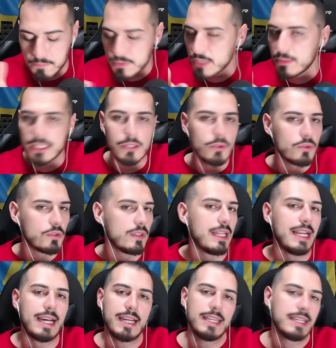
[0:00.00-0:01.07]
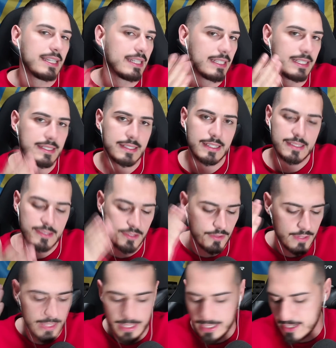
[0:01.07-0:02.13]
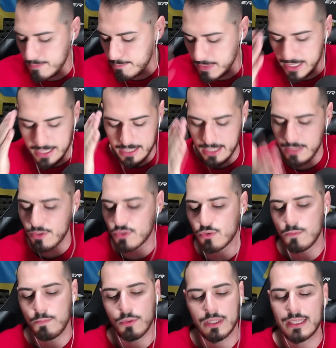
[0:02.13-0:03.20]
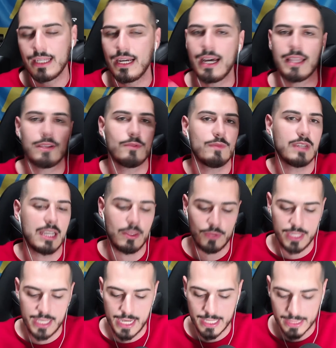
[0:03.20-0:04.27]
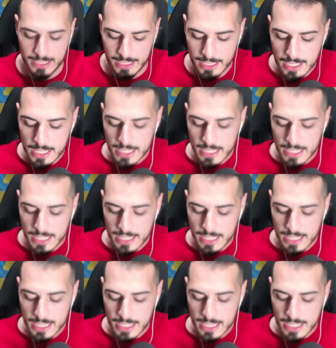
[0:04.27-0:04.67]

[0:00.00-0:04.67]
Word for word: Dipende tutto dai like, dalle iscrizioni, dalle campanelle. Voi supportate, non vi chiedo niente.